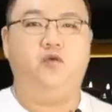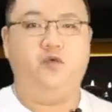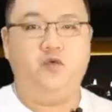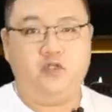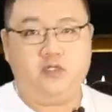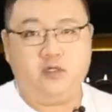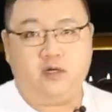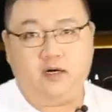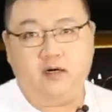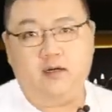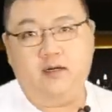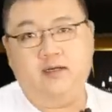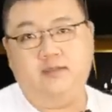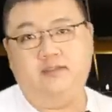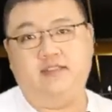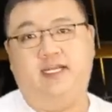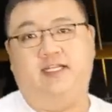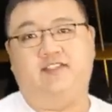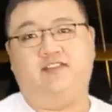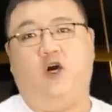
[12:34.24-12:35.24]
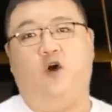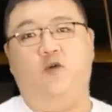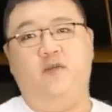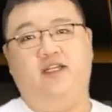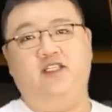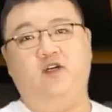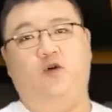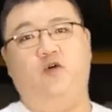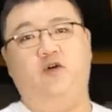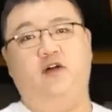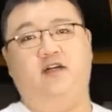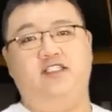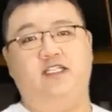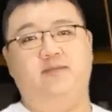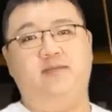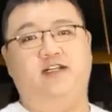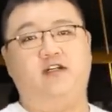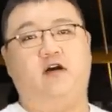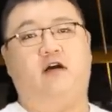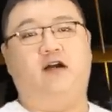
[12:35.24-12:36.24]
于是，这倒霉的洪亮
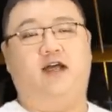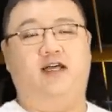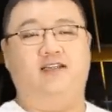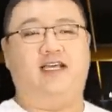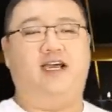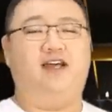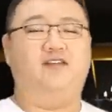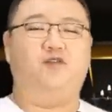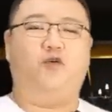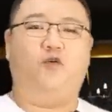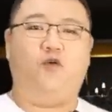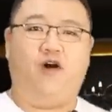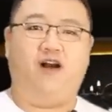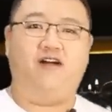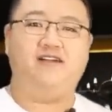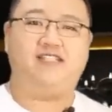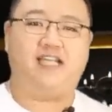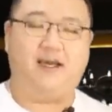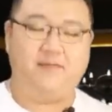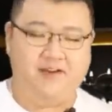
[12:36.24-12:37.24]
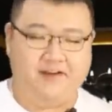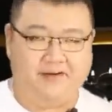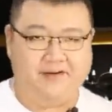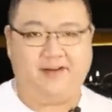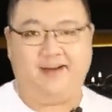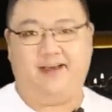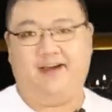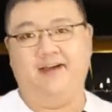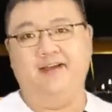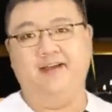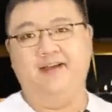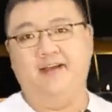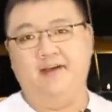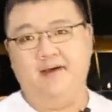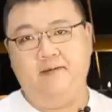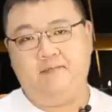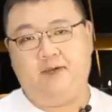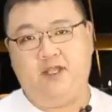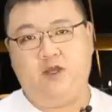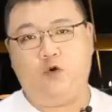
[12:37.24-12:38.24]
吉没招啊！他皇上下命令了，
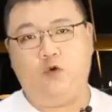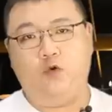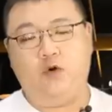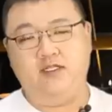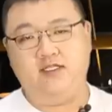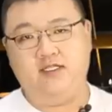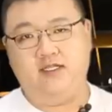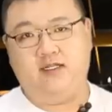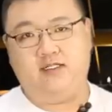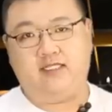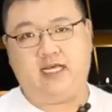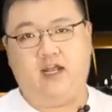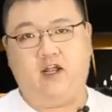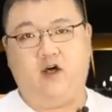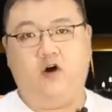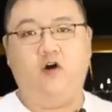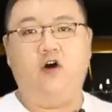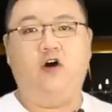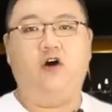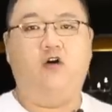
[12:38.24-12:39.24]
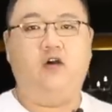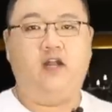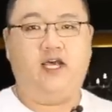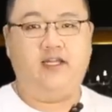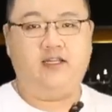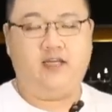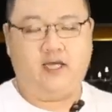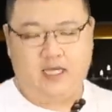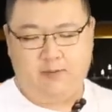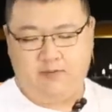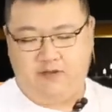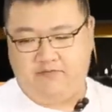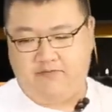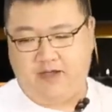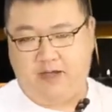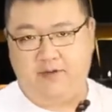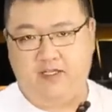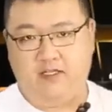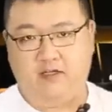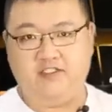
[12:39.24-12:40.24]
被关进了大牢。后来呢，还被
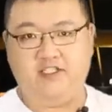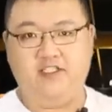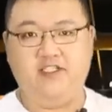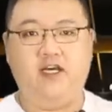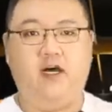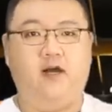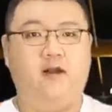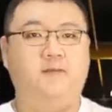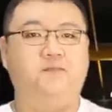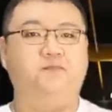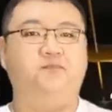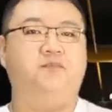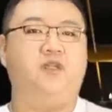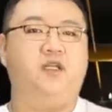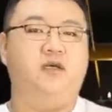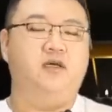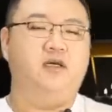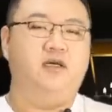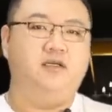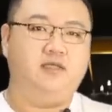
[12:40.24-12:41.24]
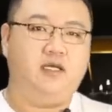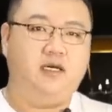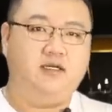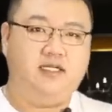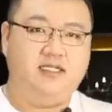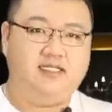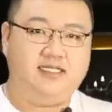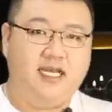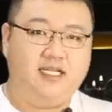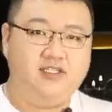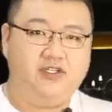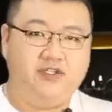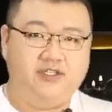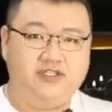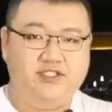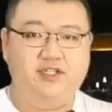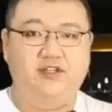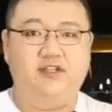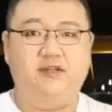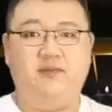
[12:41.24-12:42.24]
发配到新疆了。但是这嘉
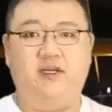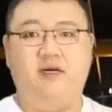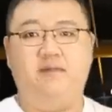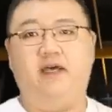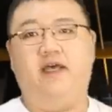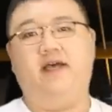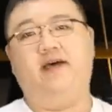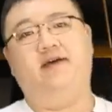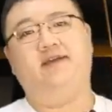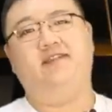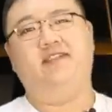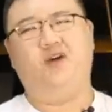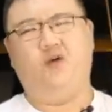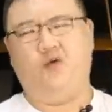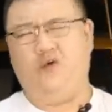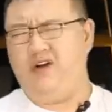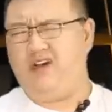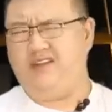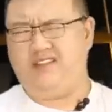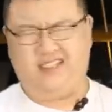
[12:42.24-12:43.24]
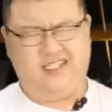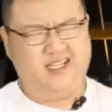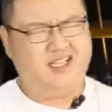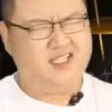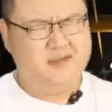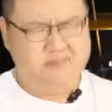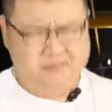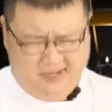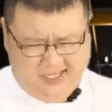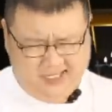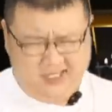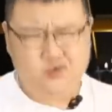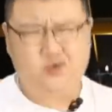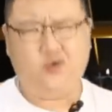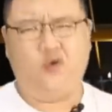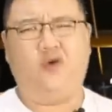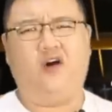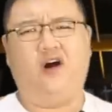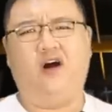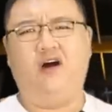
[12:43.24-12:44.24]
庆心里明白啊，这洪亮吉啊，他没
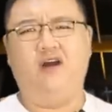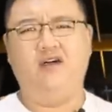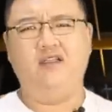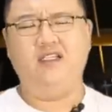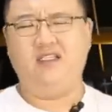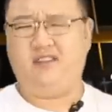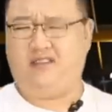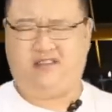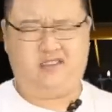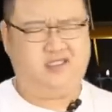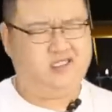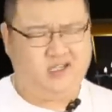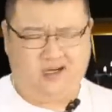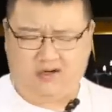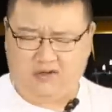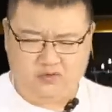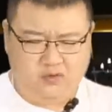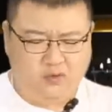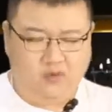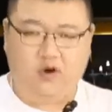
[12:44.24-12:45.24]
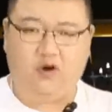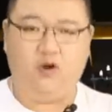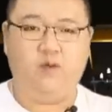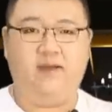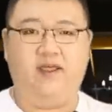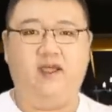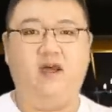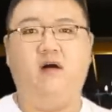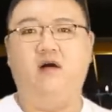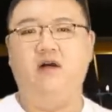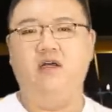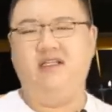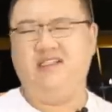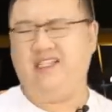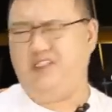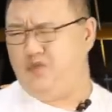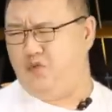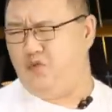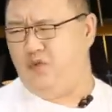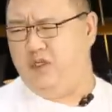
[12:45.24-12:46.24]
错，一点错都没有。
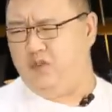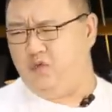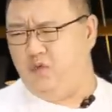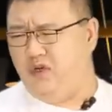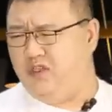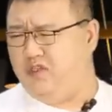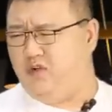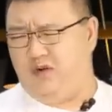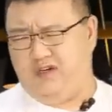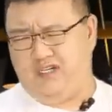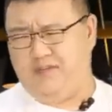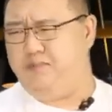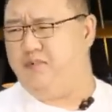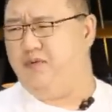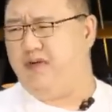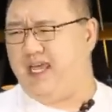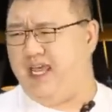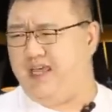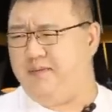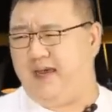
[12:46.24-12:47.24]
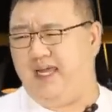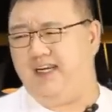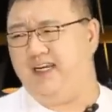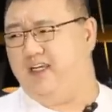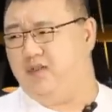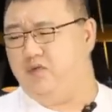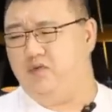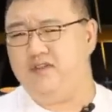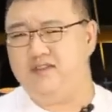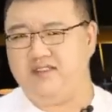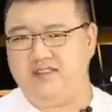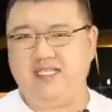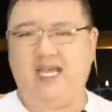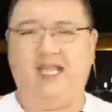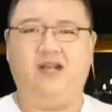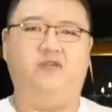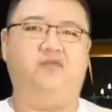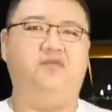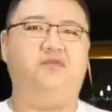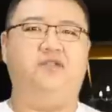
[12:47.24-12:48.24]
他最多就是你不该把这个东西
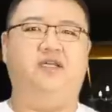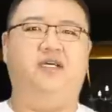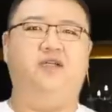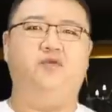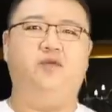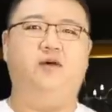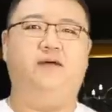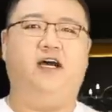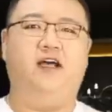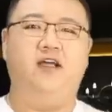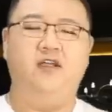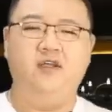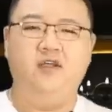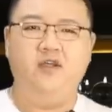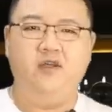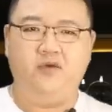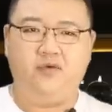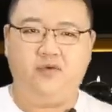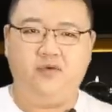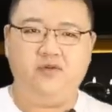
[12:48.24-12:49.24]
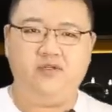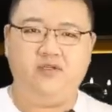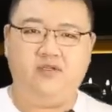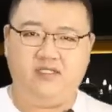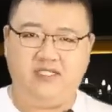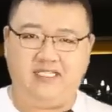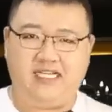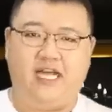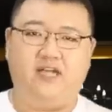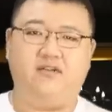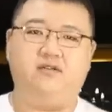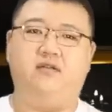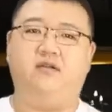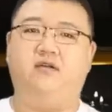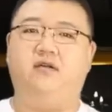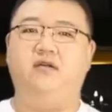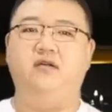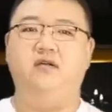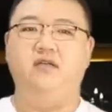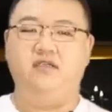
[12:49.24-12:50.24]
散出去，对吧？于是下旨，
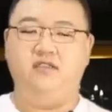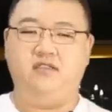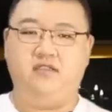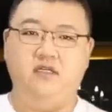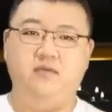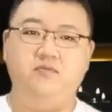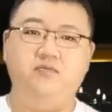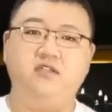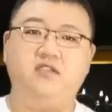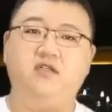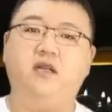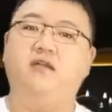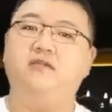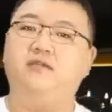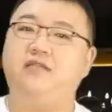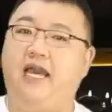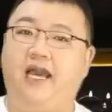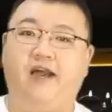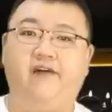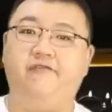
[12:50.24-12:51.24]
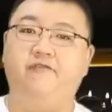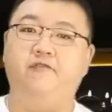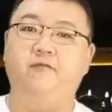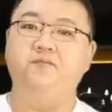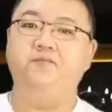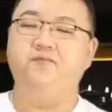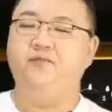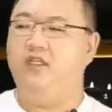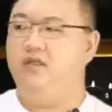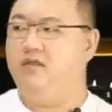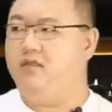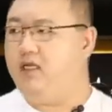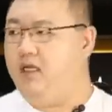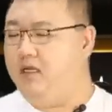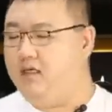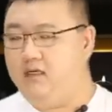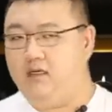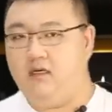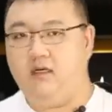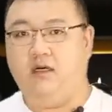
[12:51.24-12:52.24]
刑不上大夫，
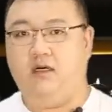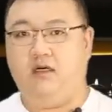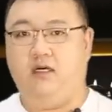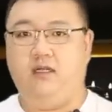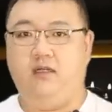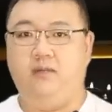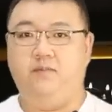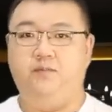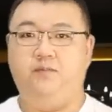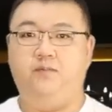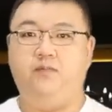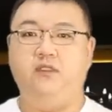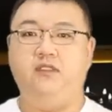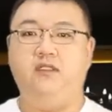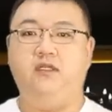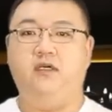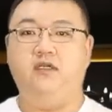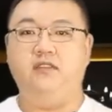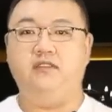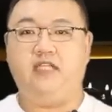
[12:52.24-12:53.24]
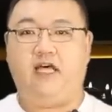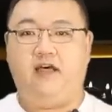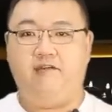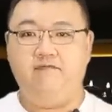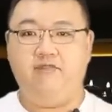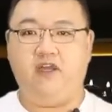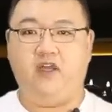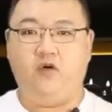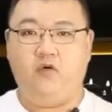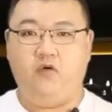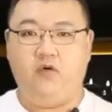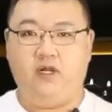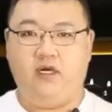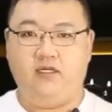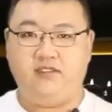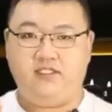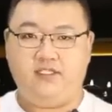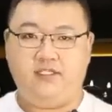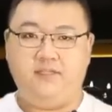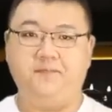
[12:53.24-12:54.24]
任何人不能难为洪
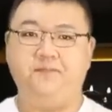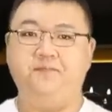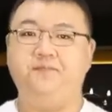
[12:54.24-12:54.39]
亮吉。